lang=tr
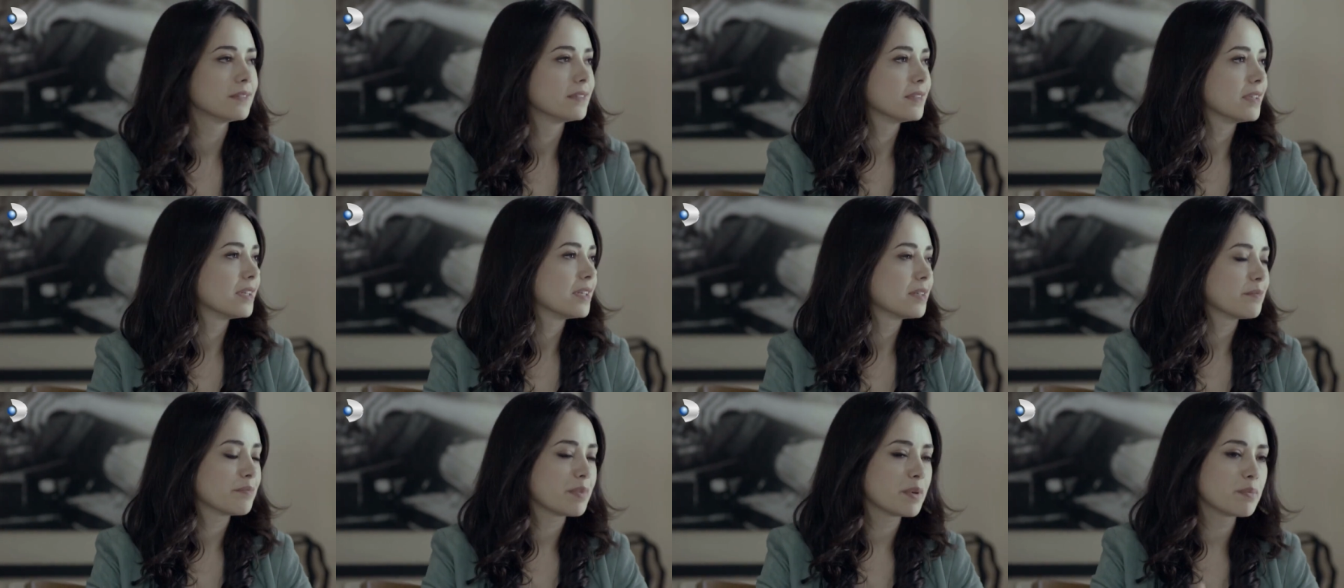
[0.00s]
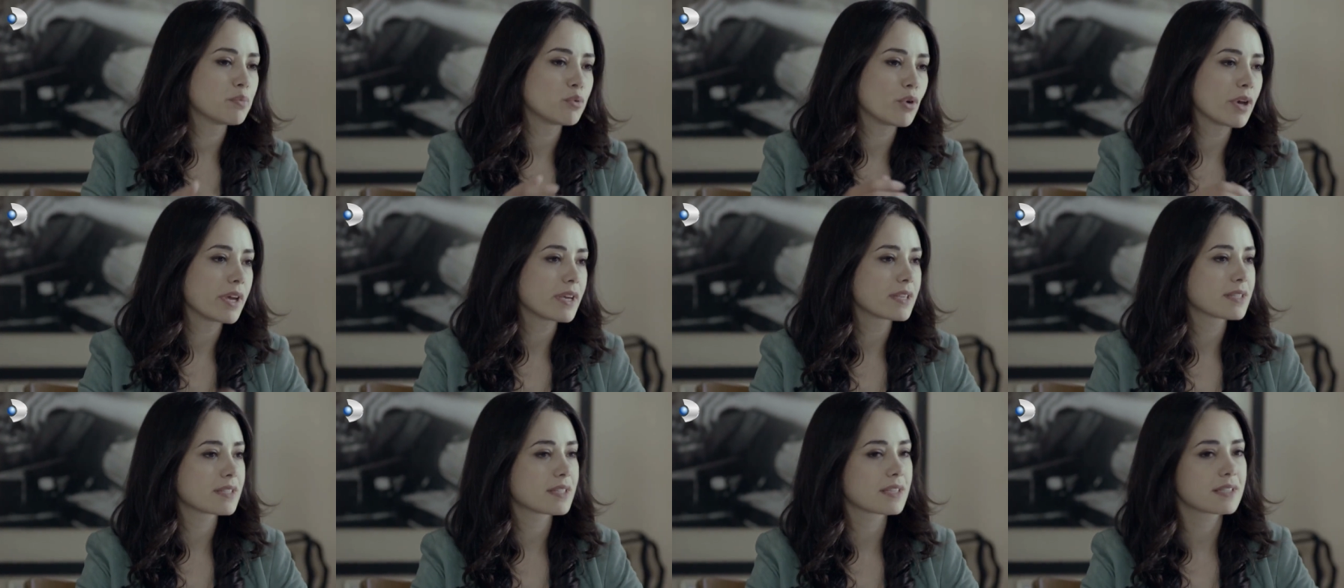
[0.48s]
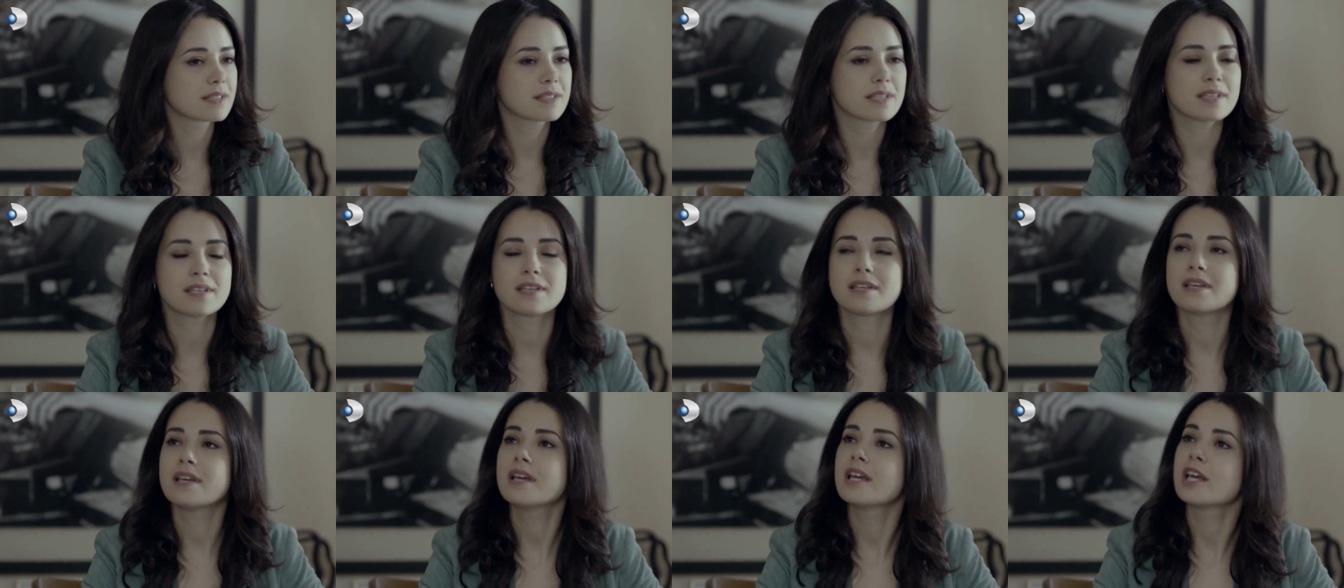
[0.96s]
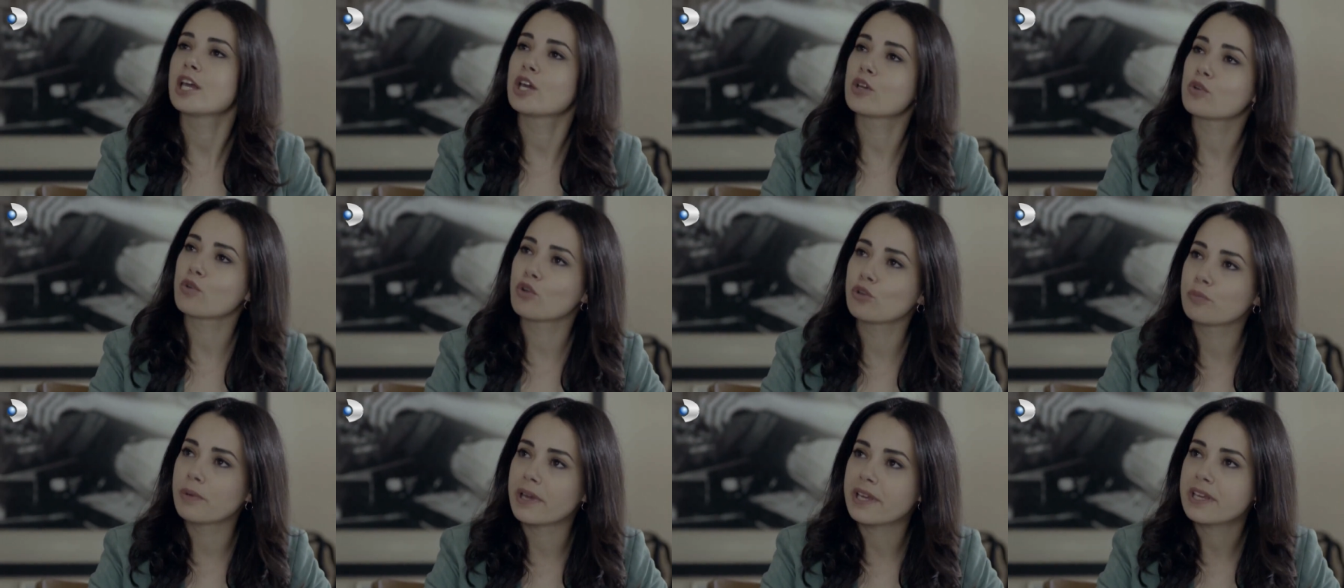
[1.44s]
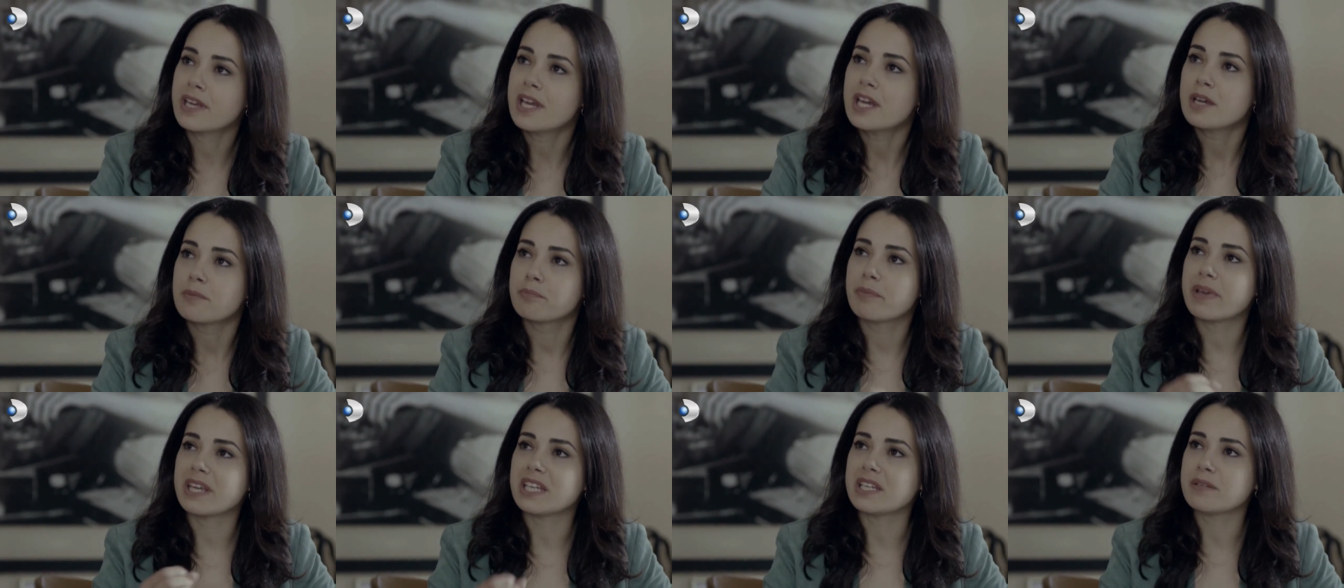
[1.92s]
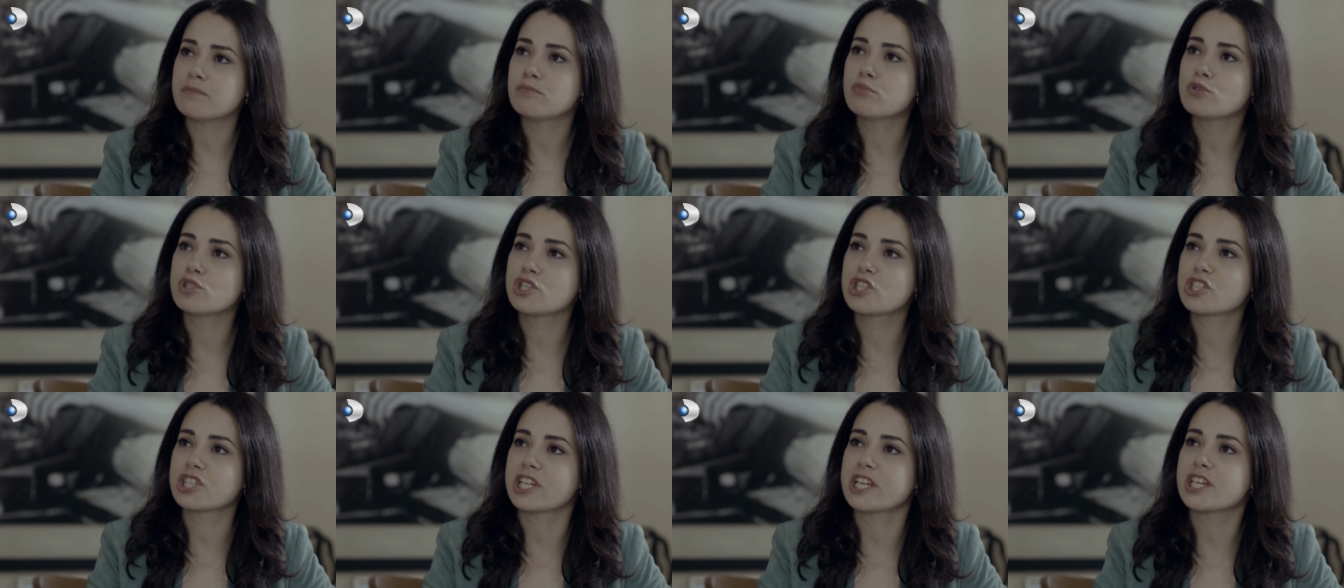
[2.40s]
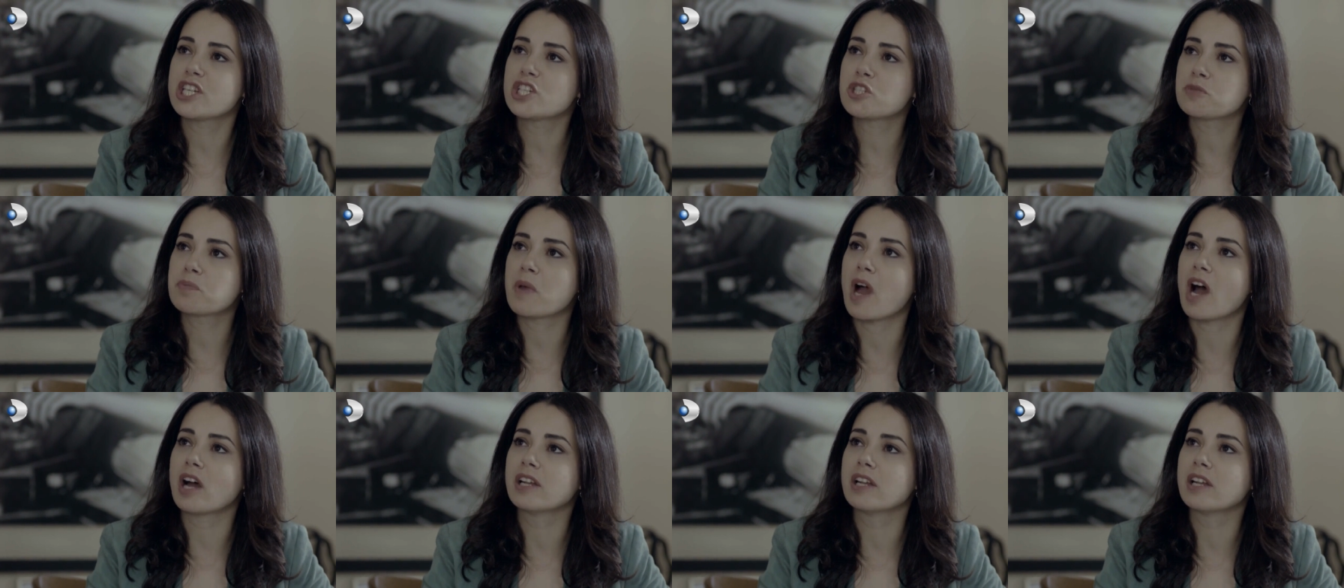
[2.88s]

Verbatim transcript: Bir bu eksikti. Erol Bey, benim bu işle hiçbir